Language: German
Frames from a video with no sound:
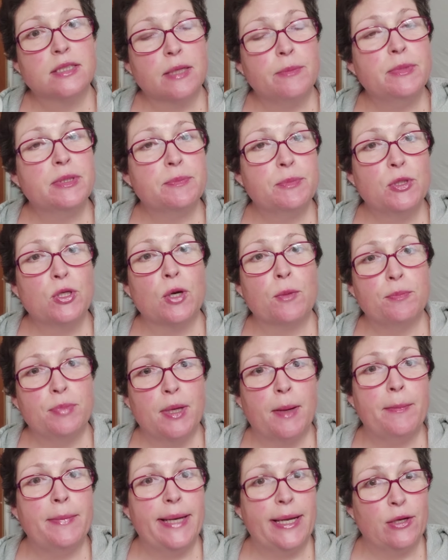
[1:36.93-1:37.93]
damit wir noch ein
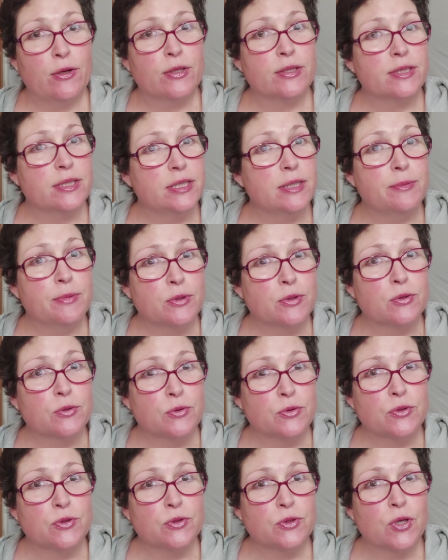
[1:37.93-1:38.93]
paar mehr Leute hier
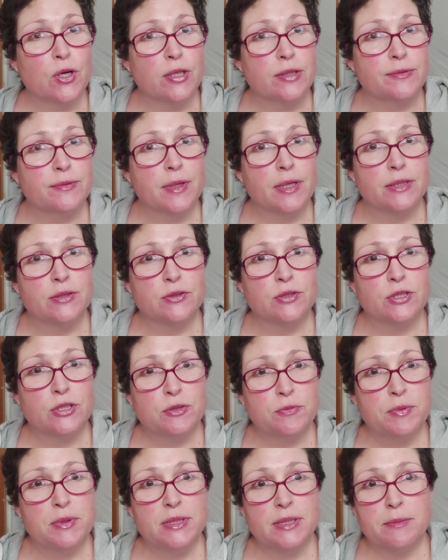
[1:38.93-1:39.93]
begrüßen können. Also
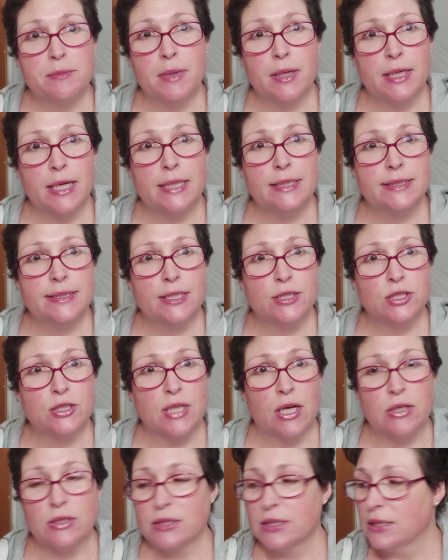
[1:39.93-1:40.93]
ich bin immer ganz
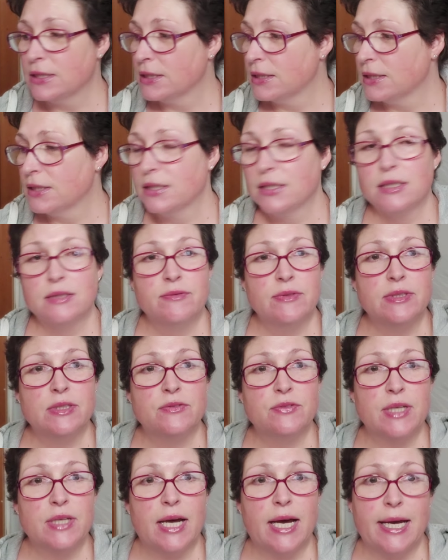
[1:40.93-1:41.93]
erstaunt, wenn
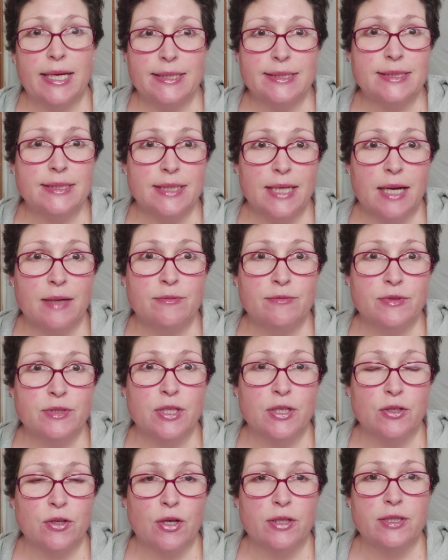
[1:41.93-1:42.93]
es wieder heißt, sie haben
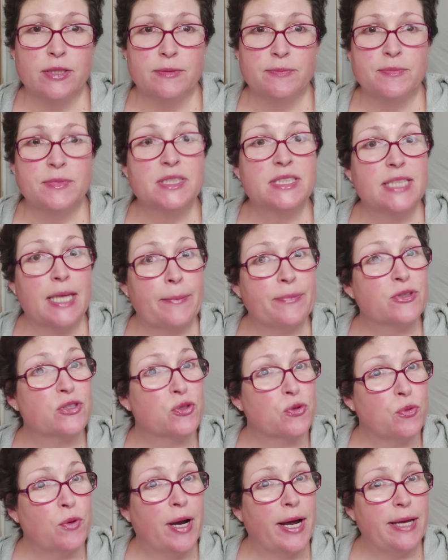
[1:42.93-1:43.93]
wieder neue
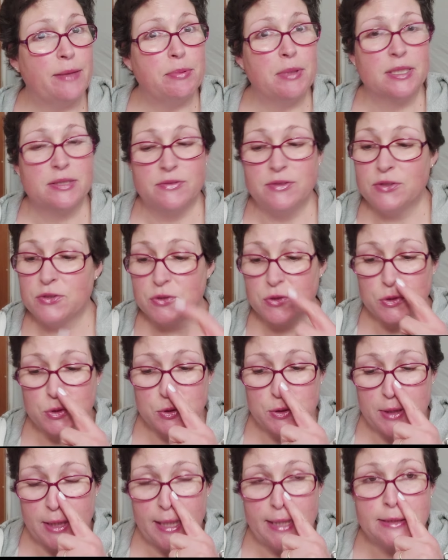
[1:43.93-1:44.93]
Subscribers, wie es so
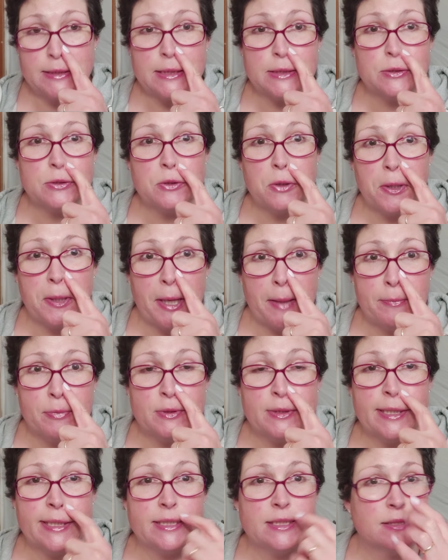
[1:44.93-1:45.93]
schön heißt, also neue
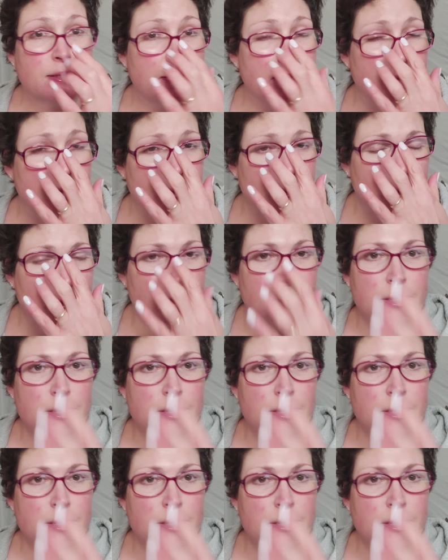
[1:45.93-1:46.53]
Abonnenten.